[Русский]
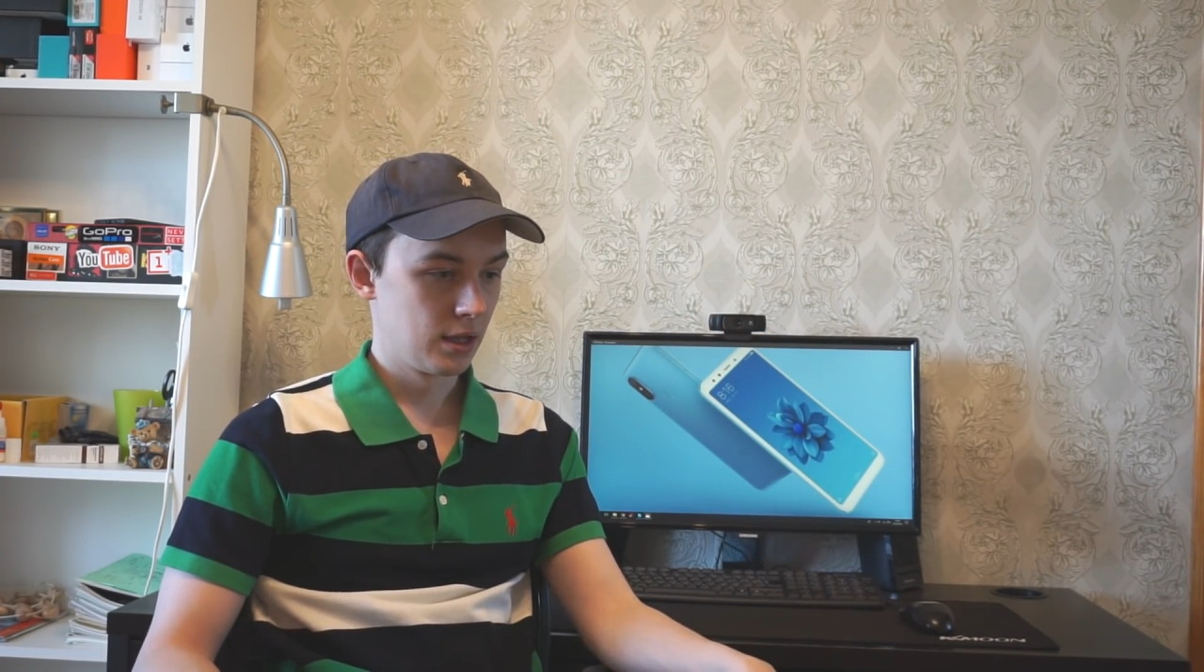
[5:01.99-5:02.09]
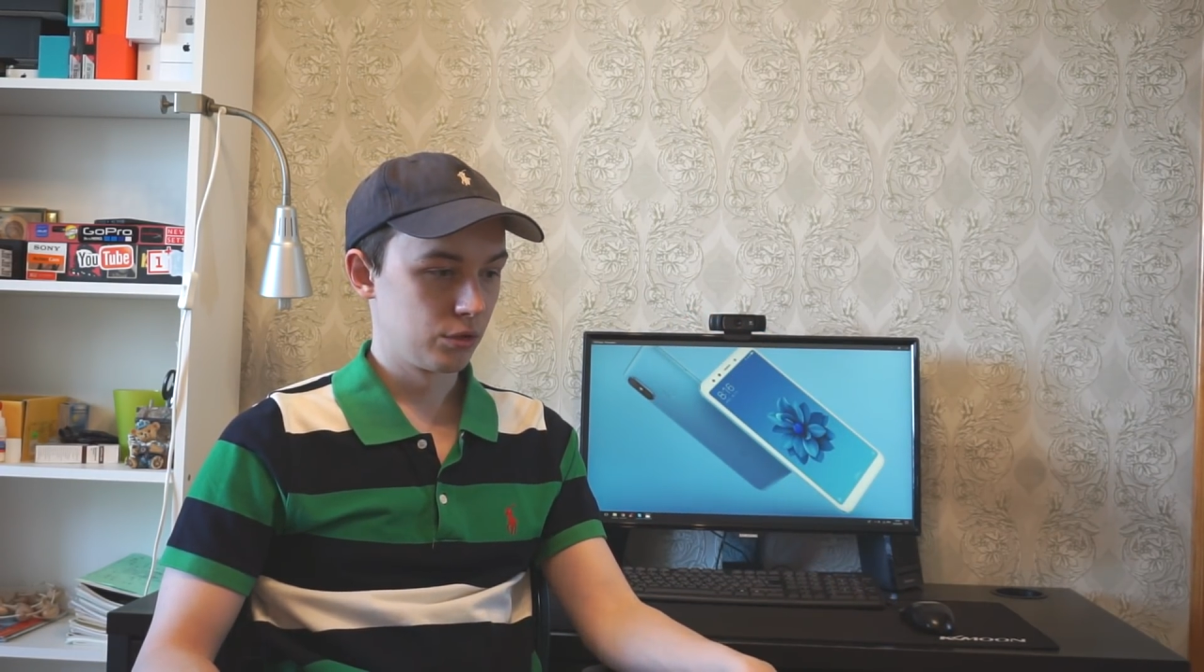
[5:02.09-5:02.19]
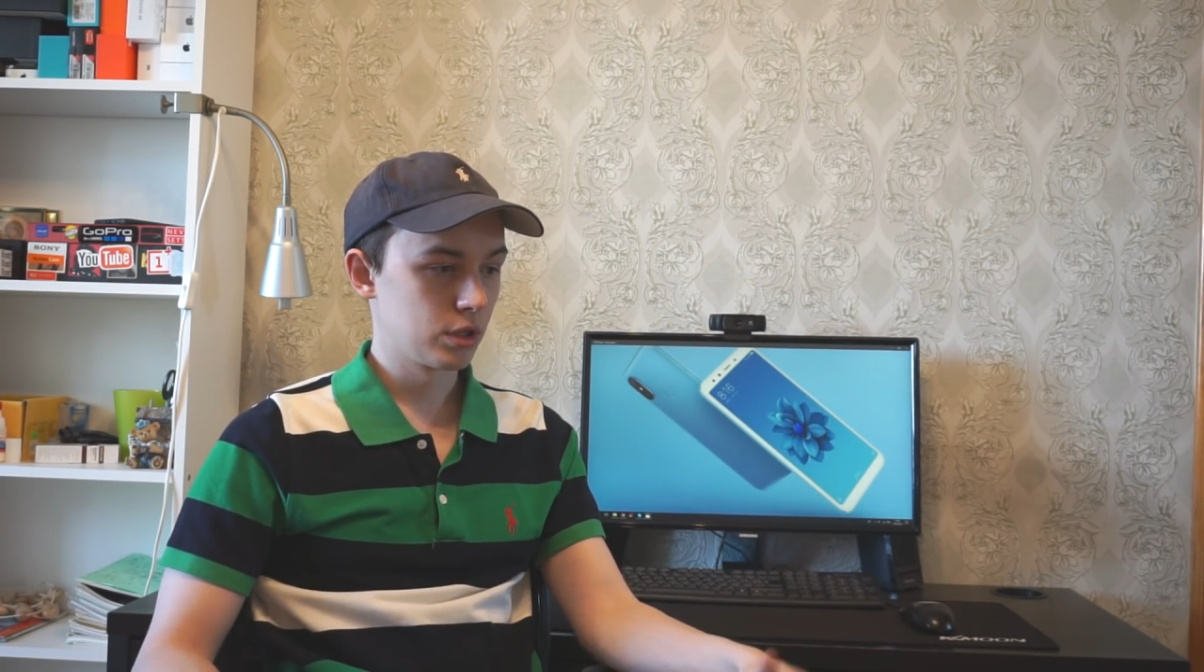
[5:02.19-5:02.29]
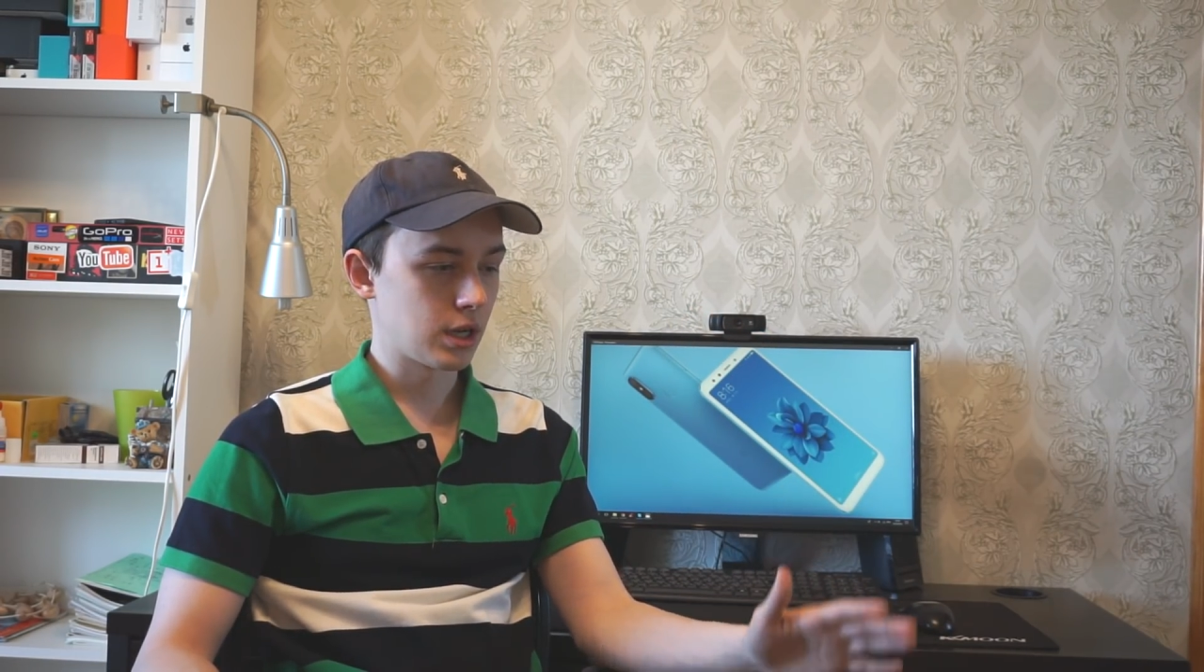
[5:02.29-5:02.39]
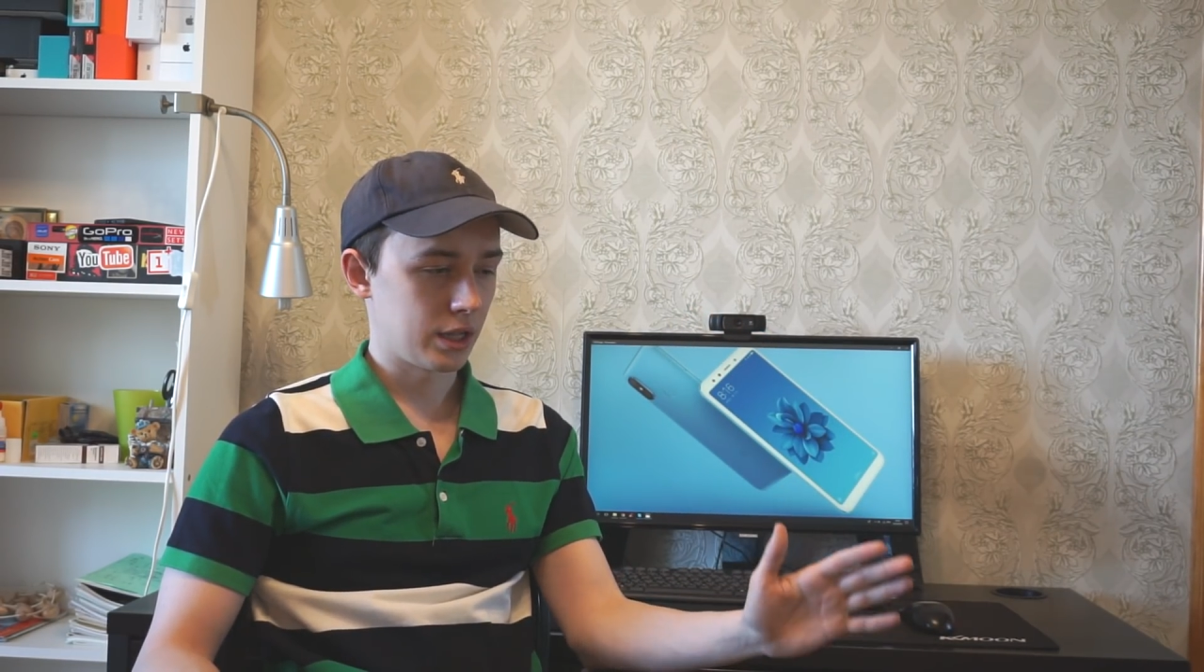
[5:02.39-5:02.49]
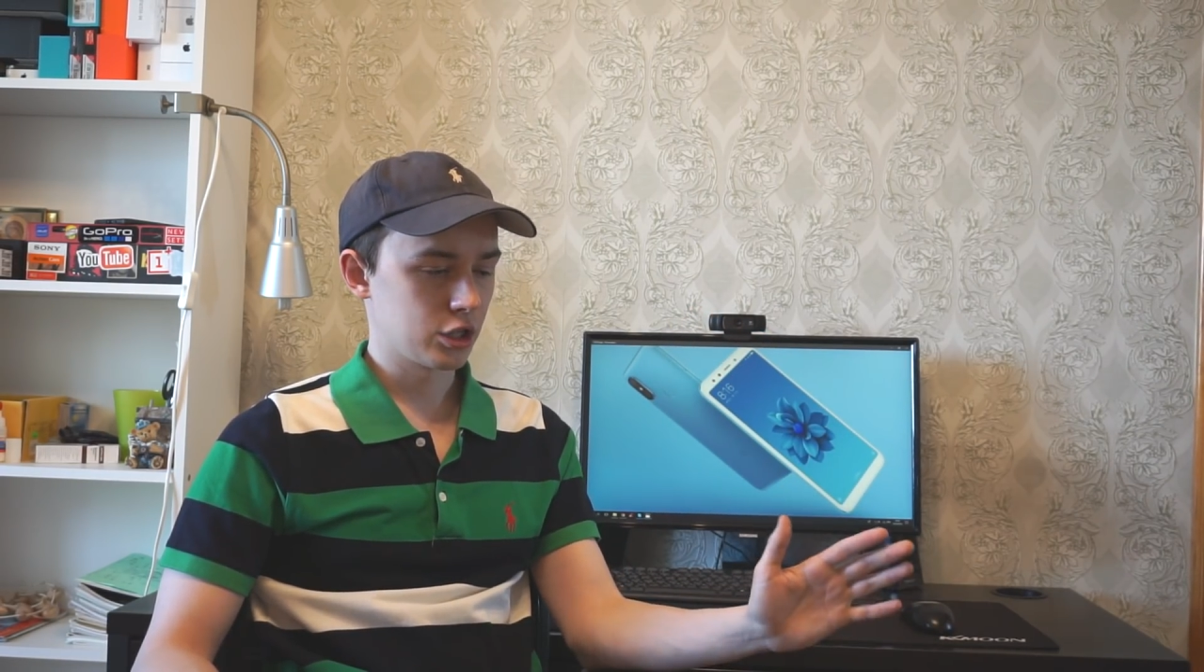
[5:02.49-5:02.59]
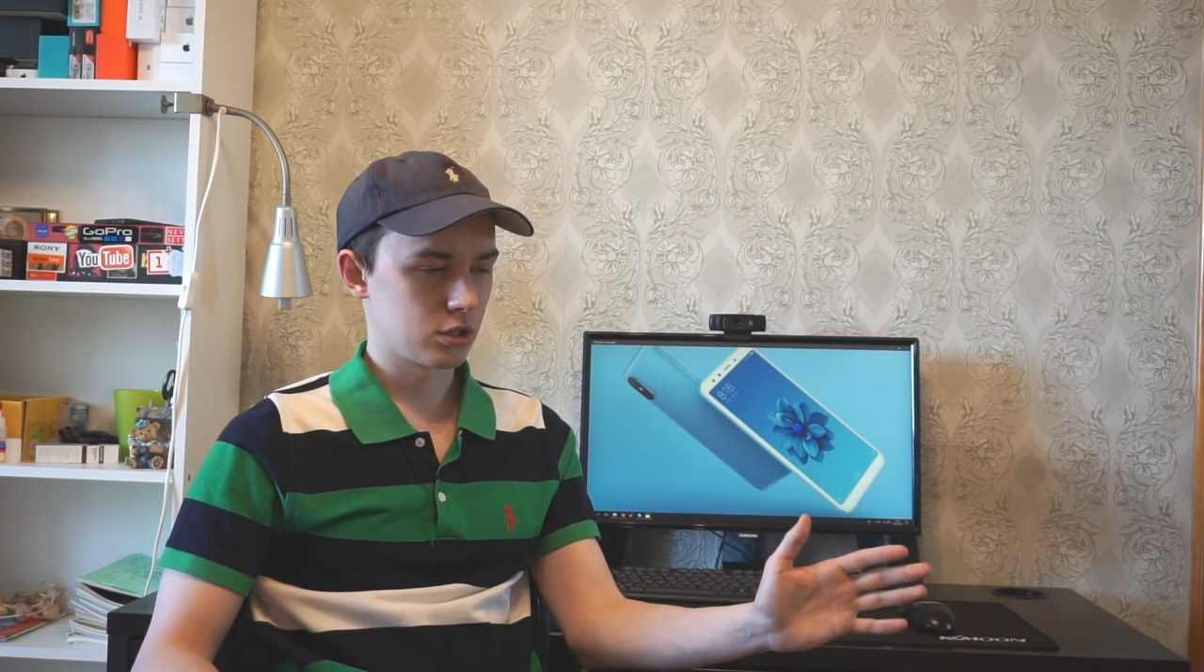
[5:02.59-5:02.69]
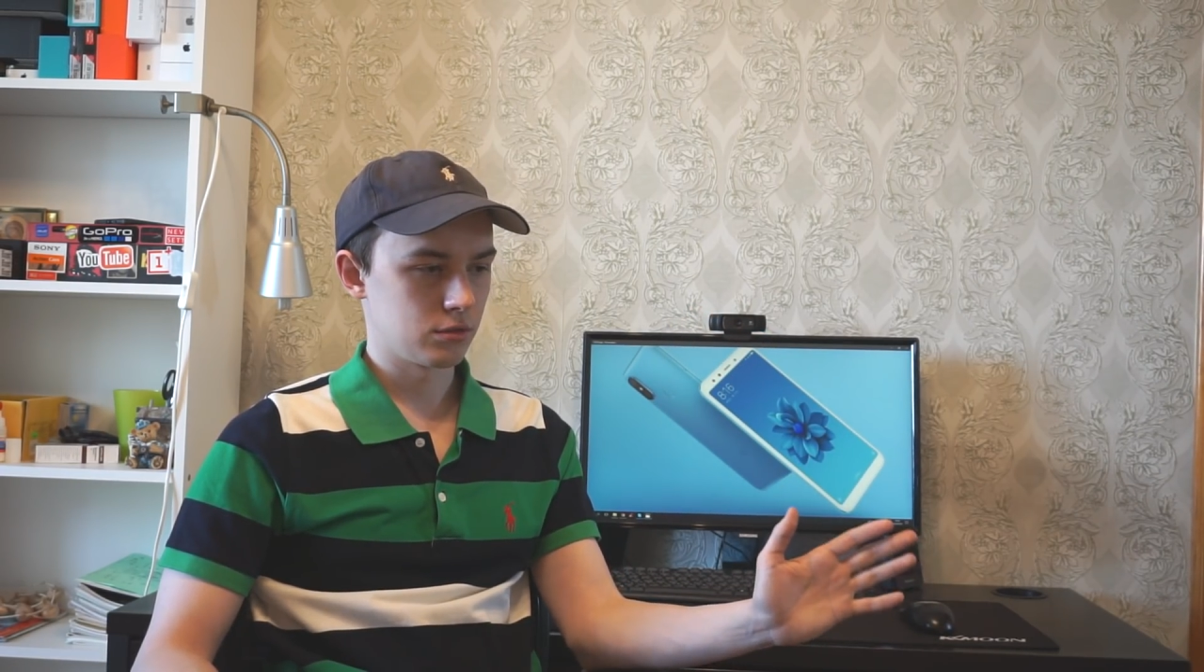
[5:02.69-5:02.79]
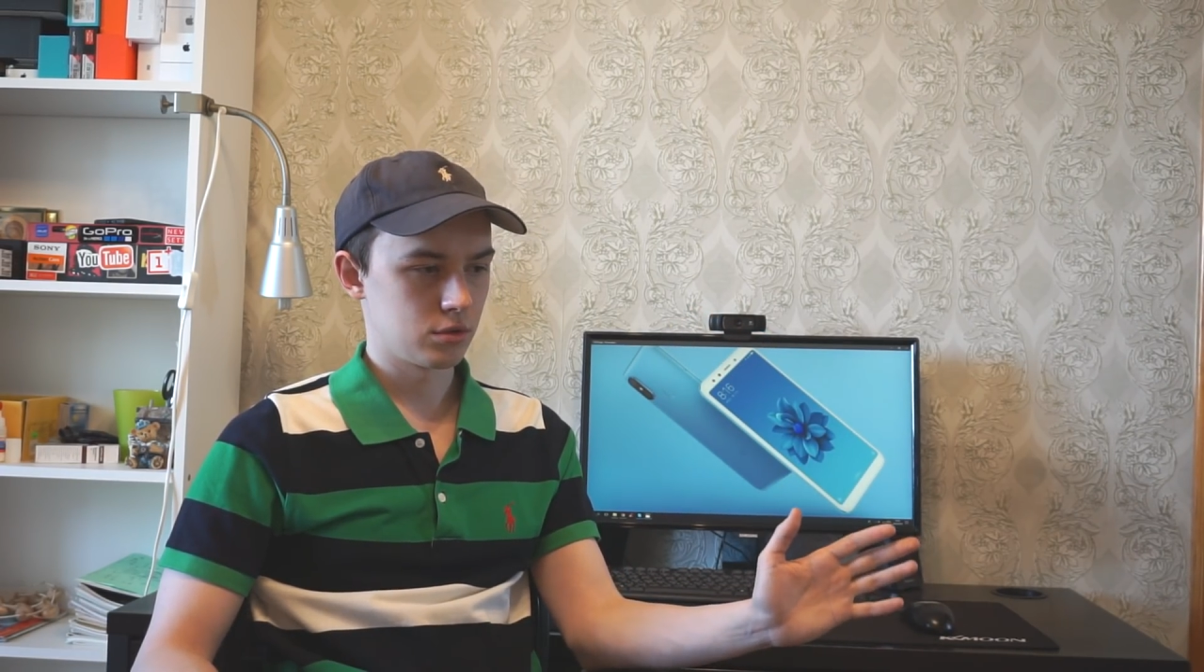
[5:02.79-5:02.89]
Но ну, это, конечно,